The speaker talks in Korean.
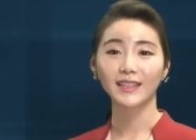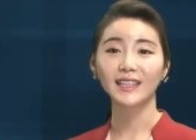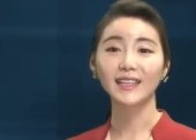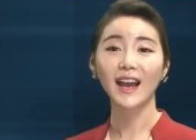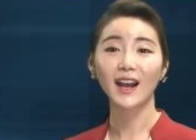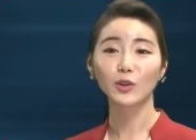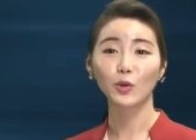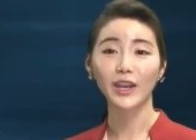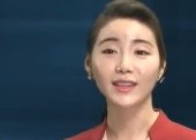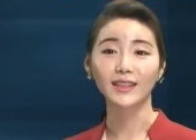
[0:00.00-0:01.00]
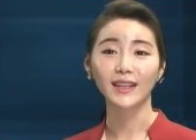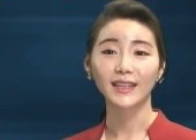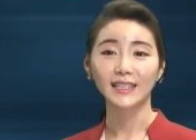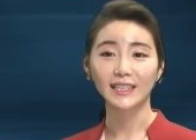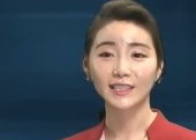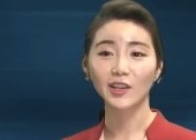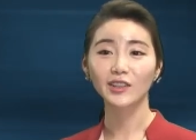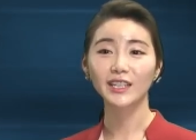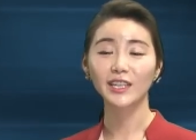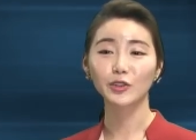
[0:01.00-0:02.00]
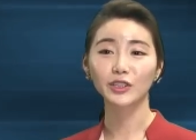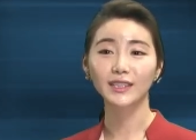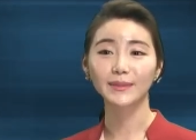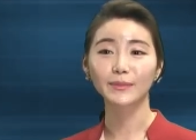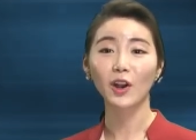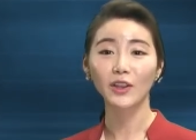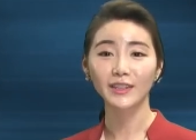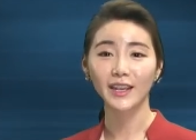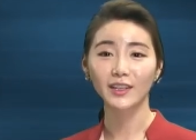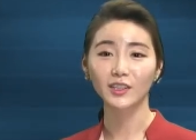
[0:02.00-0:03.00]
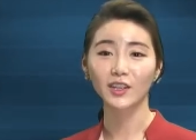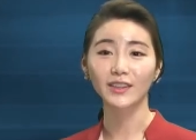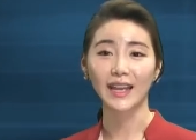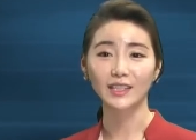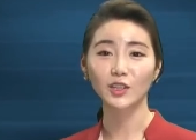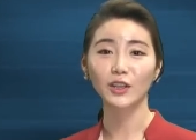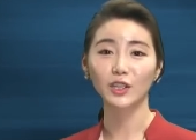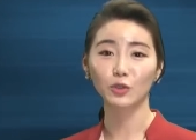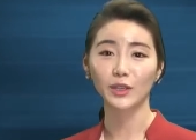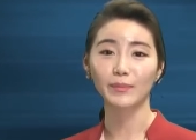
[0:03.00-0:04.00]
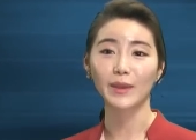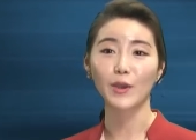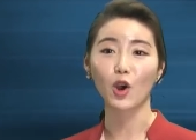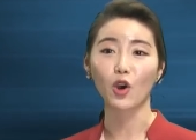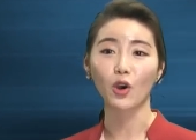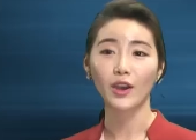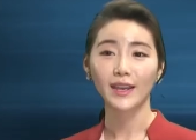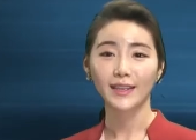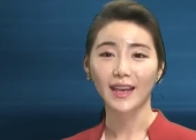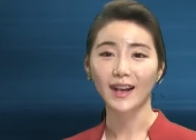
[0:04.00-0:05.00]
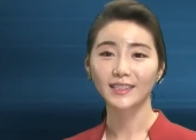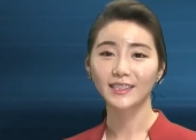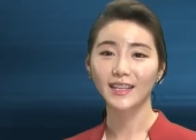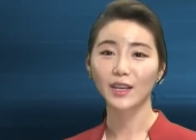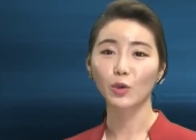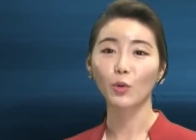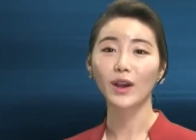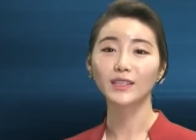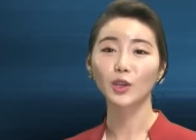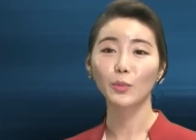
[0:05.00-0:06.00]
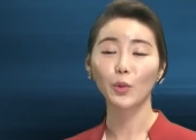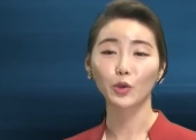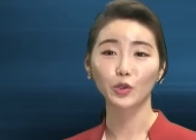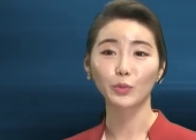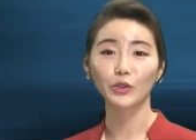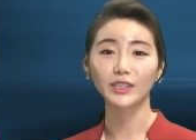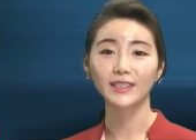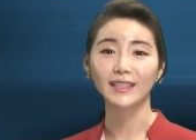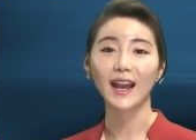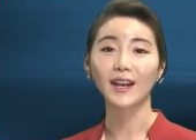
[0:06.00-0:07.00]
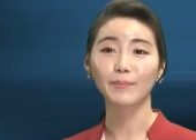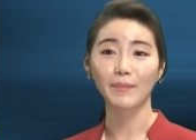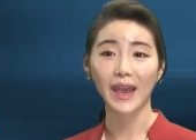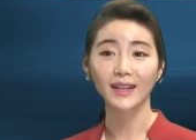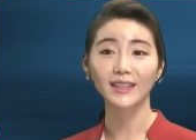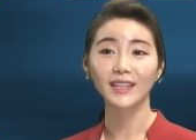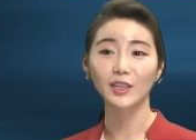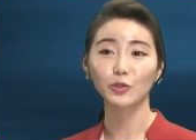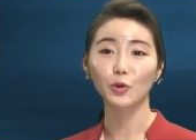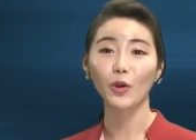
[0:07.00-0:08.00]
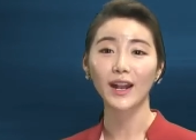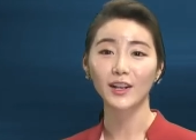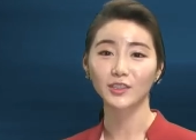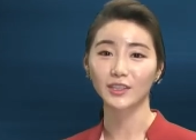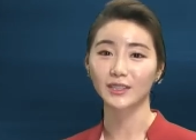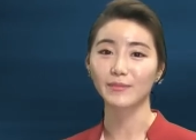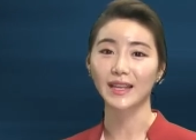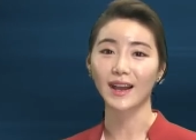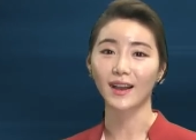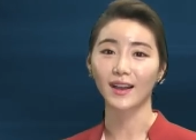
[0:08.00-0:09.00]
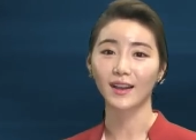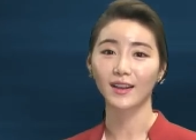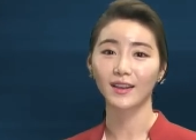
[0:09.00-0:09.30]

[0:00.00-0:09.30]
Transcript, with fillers: 이 항로엔 2000TU급 컨테이너선 4척이 투입되며 양측의 교환 선복 규모는 약 100TU로 알려져 있습니다.